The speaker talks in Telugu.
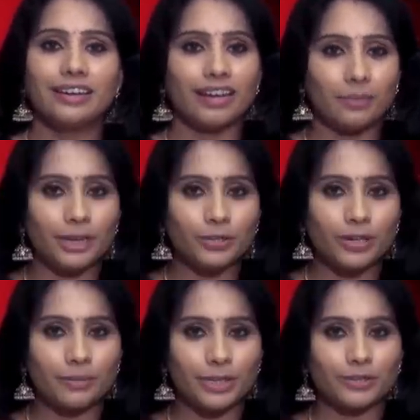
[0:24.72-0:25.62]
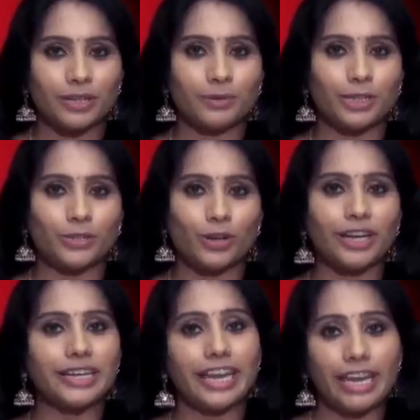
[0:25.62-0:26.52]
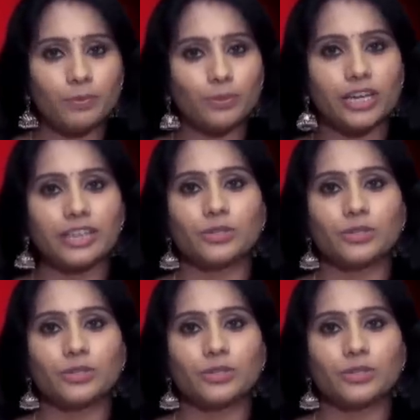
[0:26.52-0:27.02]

డబ్ల్యూడబ్ల్యూడబ్ల్యూ డాట్ ఈ పూజా